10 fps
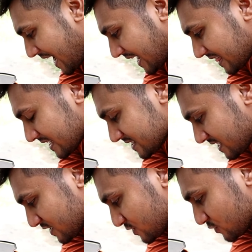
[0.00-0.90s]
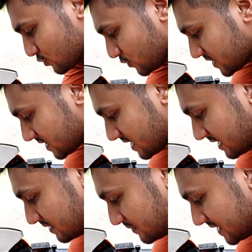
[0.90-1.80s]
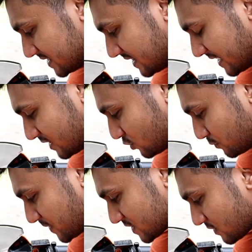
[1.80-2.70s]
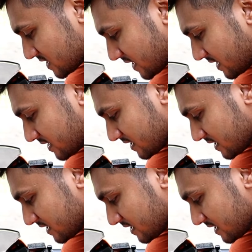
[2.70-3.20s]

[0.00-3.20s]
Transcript: আর তাছাড়া সুইচটা না ইজিলি কিন্তু প্রেস করা যায় না